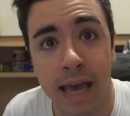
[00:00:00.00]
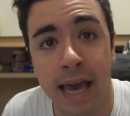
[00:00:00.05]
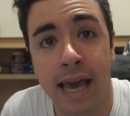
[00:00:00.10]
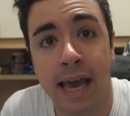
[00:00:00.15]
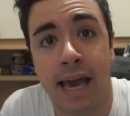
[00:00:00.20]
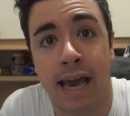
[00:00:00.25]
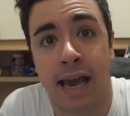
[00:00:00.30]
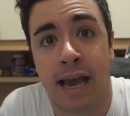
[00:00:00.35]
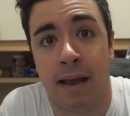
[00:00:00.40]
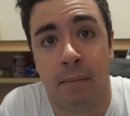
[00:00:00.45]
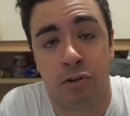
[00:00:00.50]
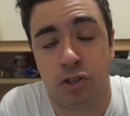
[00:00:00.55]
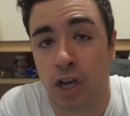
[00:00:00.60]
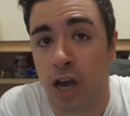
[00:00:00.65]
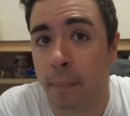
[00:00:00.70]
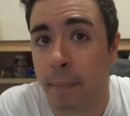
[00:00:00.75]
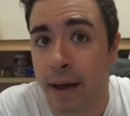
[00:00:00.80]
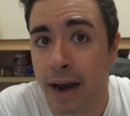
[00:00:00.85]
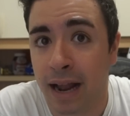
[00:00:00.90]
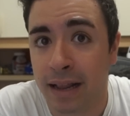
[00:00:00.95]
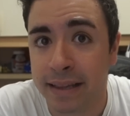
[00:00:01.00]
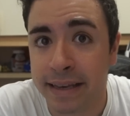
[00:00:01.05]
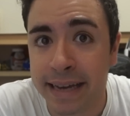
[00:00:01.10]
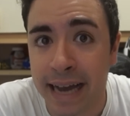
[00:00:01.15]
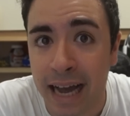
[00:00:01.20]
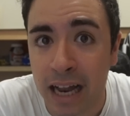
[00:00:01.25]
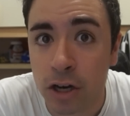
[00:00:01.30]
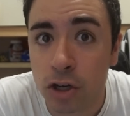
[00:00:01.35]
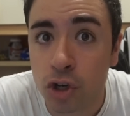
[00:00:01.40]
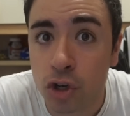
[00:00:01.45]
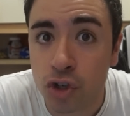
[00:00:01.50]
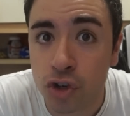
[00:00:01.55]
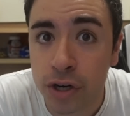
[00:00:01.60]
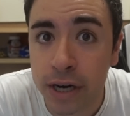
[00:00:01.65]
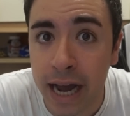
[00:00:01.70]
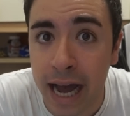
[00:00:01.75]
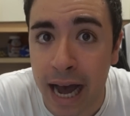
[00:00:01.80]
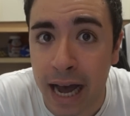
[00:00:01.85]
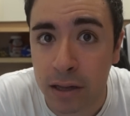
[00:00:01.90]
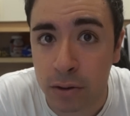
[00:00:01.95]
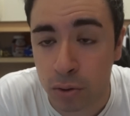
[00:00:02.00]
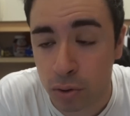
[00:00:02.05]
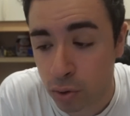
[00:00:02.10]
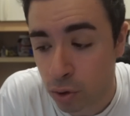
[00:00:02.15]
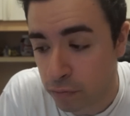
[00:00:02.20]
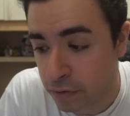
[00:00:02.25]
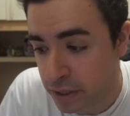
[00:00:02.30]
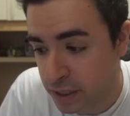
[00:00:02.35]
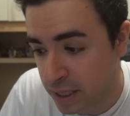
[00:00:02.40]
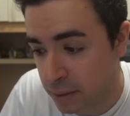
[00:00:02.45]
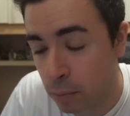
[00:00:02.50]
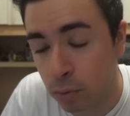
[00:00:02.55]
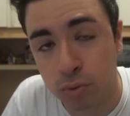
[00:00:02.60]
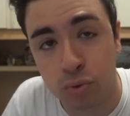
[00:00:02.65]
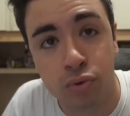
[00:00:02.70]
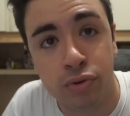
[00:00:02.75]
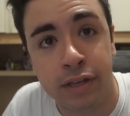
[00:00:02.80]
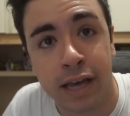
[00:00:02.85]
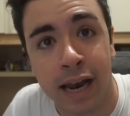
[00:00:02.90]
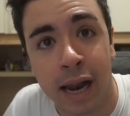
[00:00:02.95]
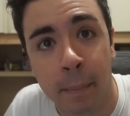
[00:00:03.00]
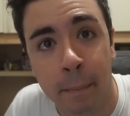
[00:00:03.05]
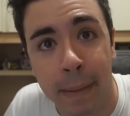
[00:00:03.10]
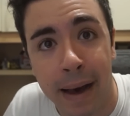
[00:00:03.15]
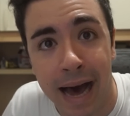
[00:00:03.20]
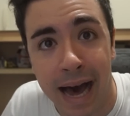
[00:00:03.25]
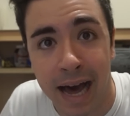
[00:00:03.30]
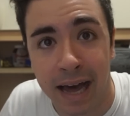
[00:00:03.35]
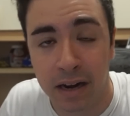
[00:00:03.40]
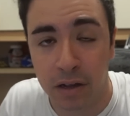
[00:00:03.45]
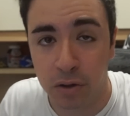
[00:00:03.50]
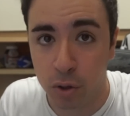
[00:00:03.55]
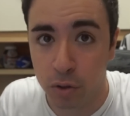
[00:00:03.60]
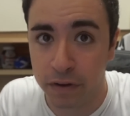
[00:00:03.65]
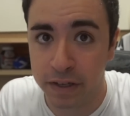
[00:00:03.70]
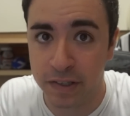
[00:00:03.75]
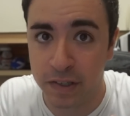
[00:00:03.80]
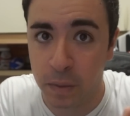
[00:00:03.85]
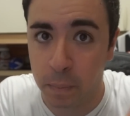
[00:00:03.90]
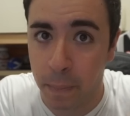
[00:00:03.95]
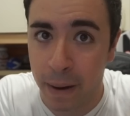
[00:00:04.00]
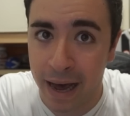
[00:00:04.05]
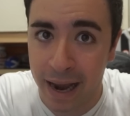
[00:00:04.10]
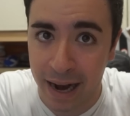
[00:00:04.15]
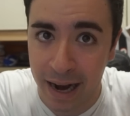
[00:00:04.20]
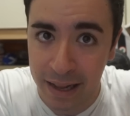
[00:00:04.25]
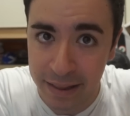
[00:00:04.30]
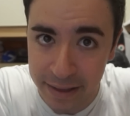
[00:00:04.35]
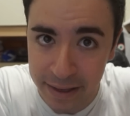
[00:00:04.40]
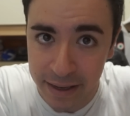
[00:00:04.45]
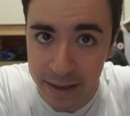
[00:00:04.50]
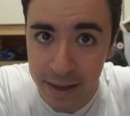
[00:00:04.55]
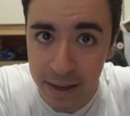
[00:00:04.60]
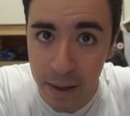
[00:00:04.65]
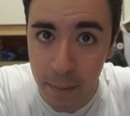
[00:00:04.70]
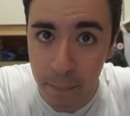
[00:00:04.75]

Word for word: Eh, bisogna parlare di calcio giocato, dove siamo tutti alla pari, dove si parla di